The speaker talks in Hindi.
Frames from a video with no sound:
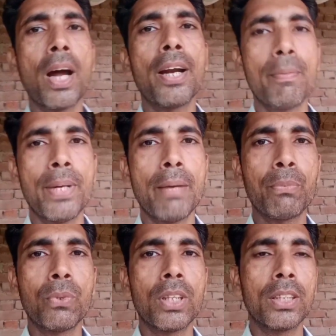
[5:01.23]
पार्ट में में
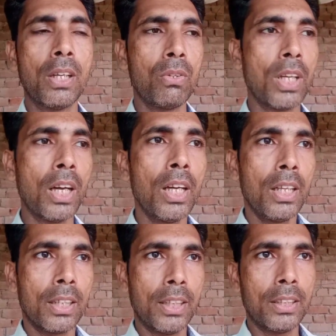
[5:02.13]
आपको रखना होगा
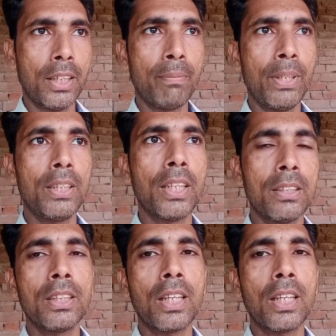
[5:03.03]
जैसे अभी दस